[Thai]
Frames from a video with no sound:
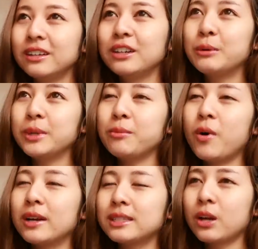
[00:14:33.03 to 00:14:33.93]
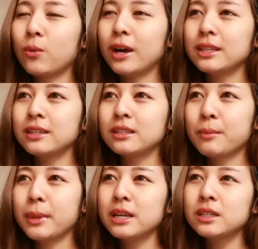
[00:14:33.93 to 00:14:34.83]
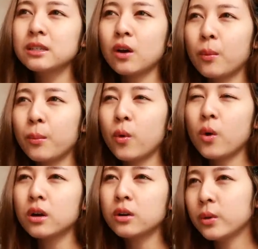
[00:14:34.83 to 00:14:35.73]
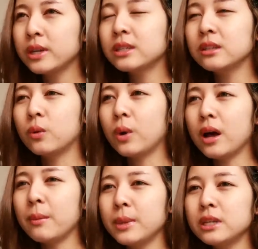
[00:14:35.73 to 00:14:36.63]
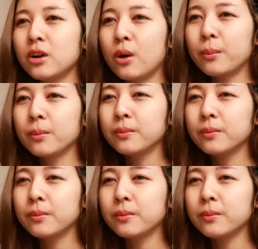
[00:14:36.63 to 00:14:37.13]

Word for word: เทอมนี้บอกอาจารย์ว่าจริงจะไม่สอบพวกควิสหรือว่าไม่สอบ